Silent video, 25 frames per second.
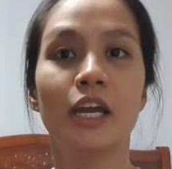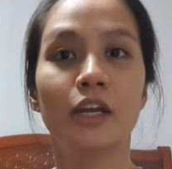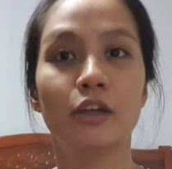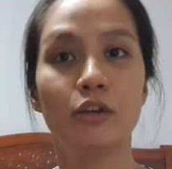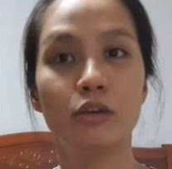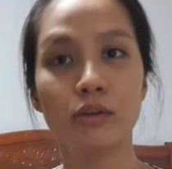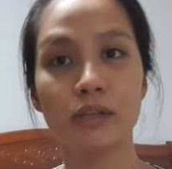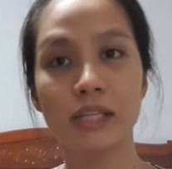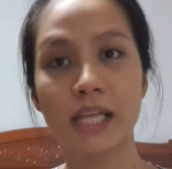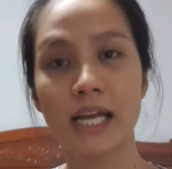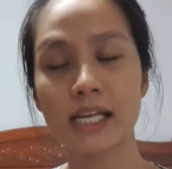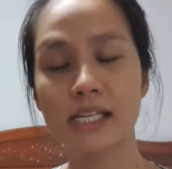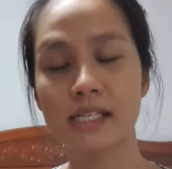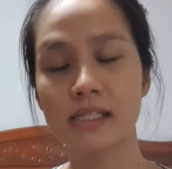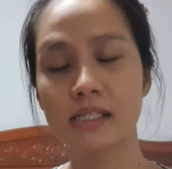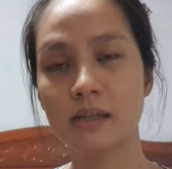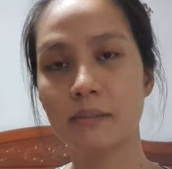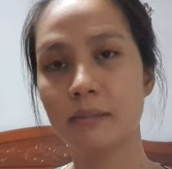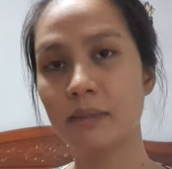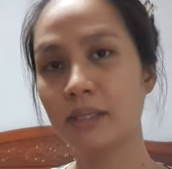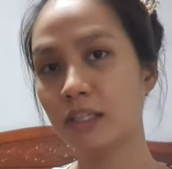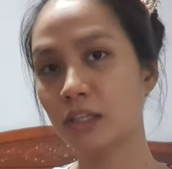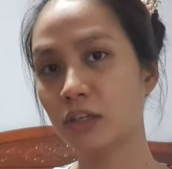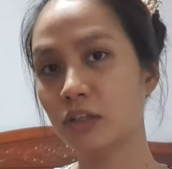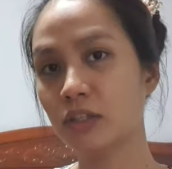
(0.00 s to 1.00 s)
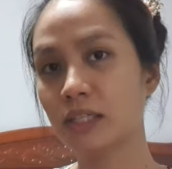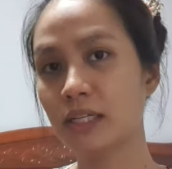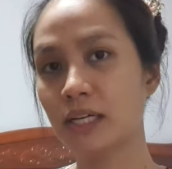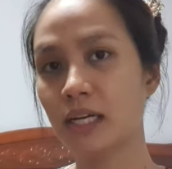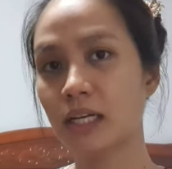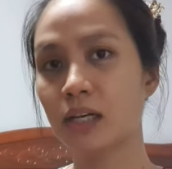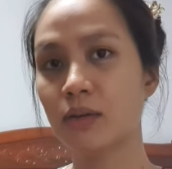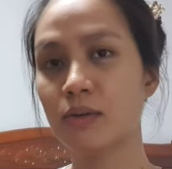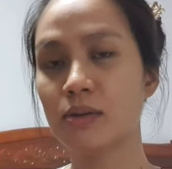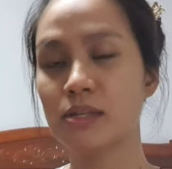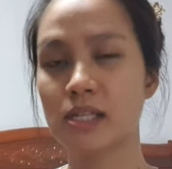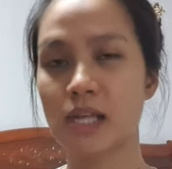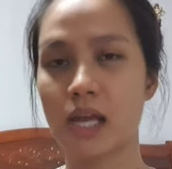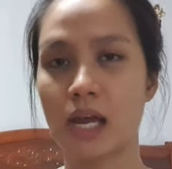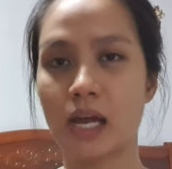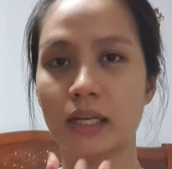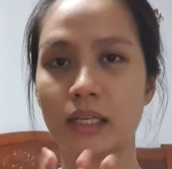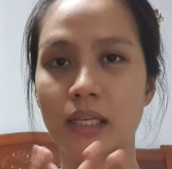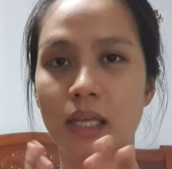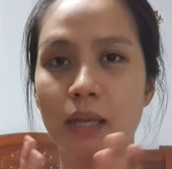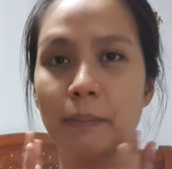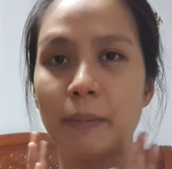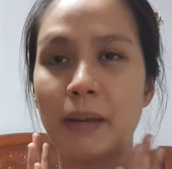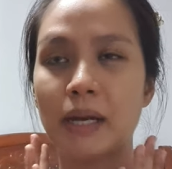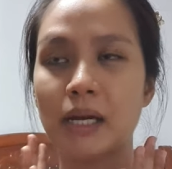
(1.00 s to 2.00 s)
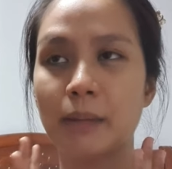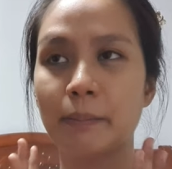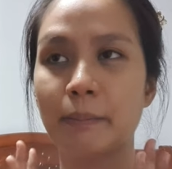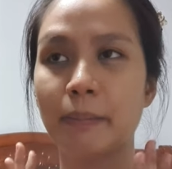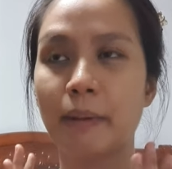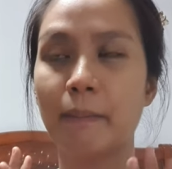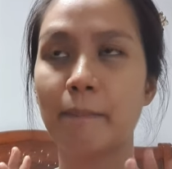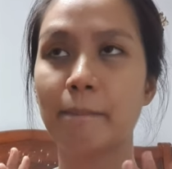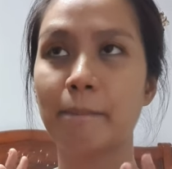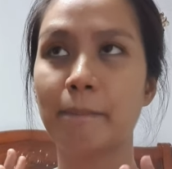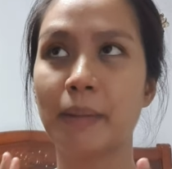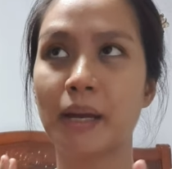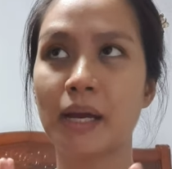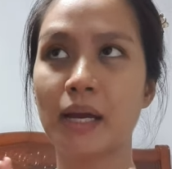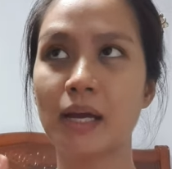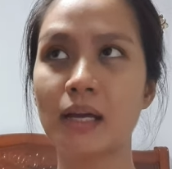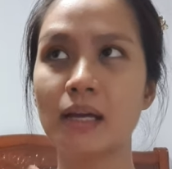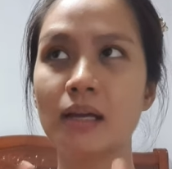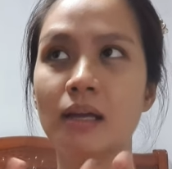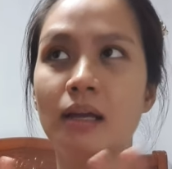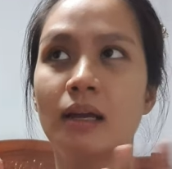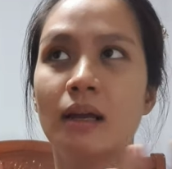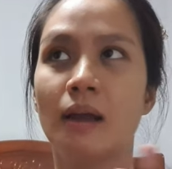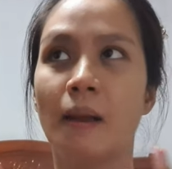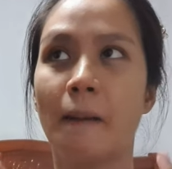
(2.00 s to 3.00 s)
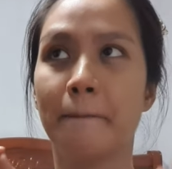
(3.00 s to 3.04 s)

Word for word: Yung next naman daw na gagawin sa akin, eh parang pampa,